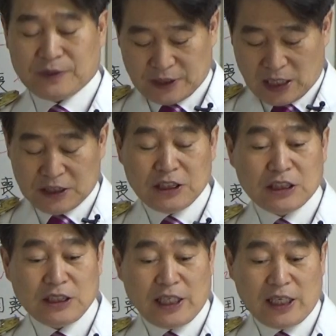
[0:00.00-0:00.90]
자, 이
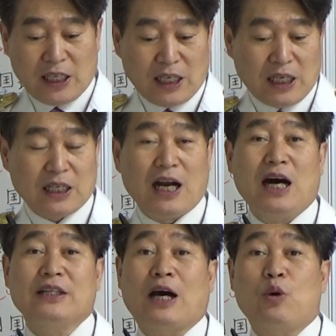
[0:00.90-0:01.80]

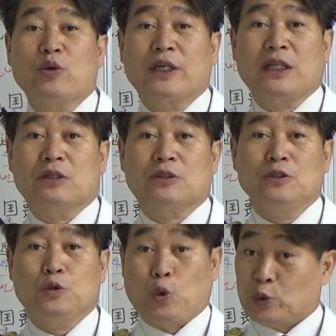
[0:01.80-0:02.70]
씨가 나오게 된
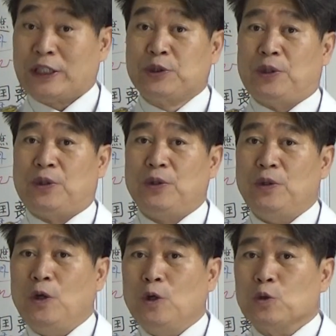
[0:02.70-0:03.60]
것은 노자죠.
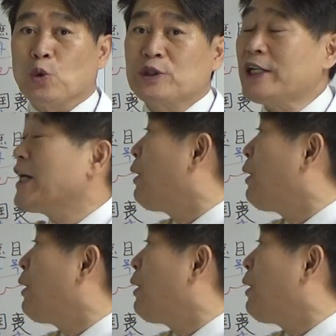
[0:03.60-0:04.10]
노자의